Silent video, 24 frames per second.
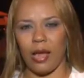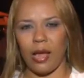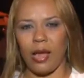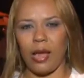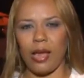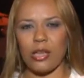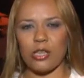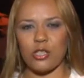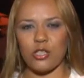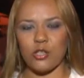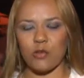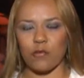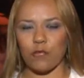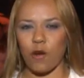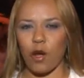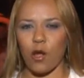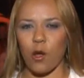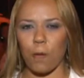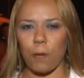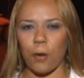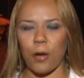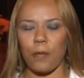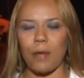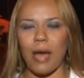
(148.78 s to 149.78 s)
Este
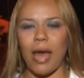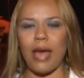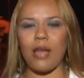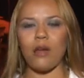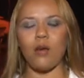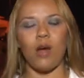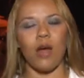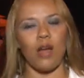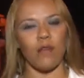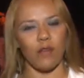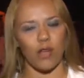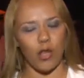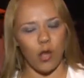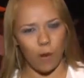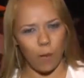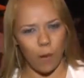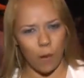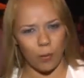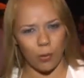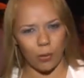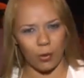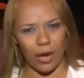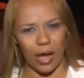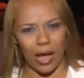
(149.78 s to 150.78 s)
foi o primeiro Réveillon
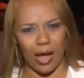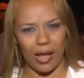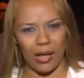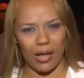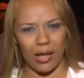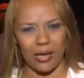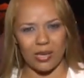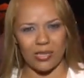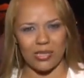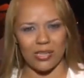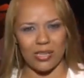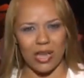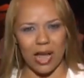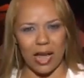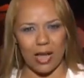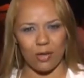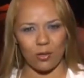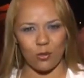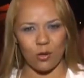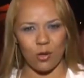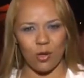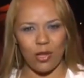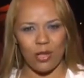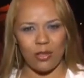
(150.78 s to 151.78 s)
Popular
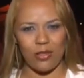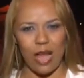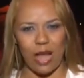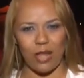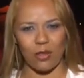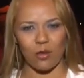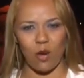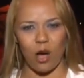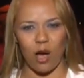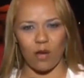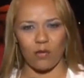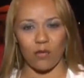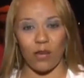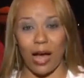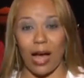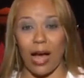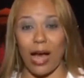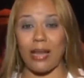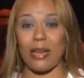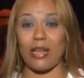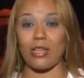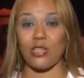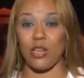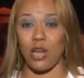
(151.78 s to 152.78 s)
realizado na nova
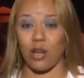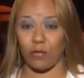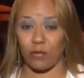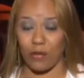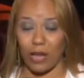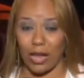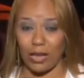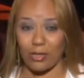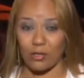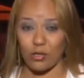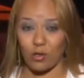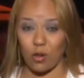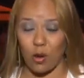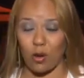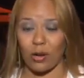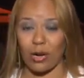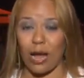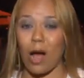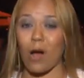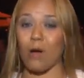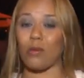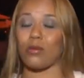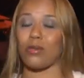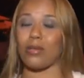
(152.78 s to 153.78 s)
área de eventos,
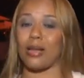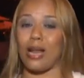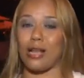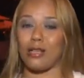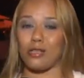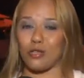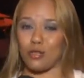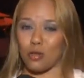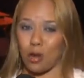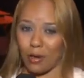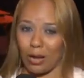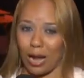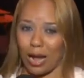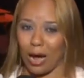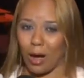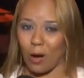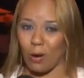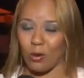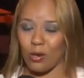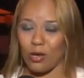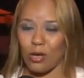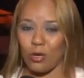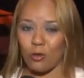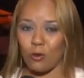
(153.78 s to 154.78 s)
local
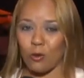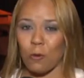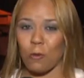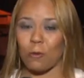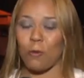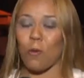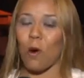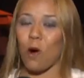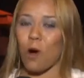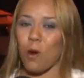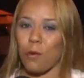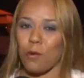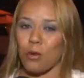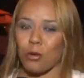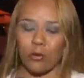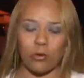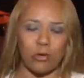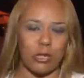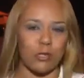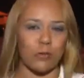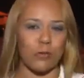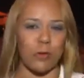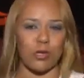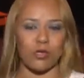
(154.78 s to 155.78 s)
tradicional do público,
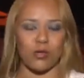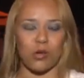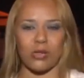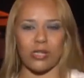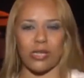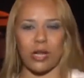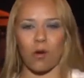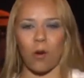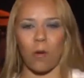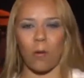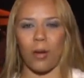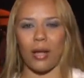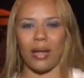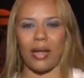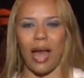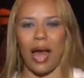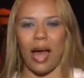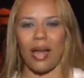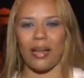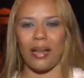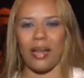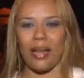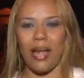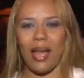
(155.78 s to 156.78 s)
das pessoas
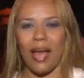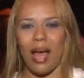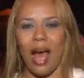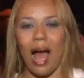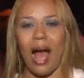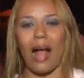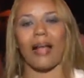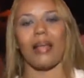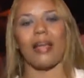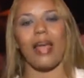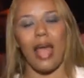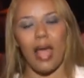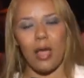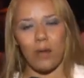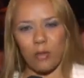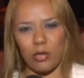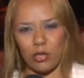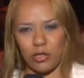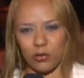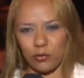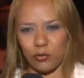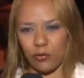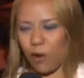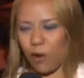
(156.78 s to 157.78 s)
acompanharem a queima de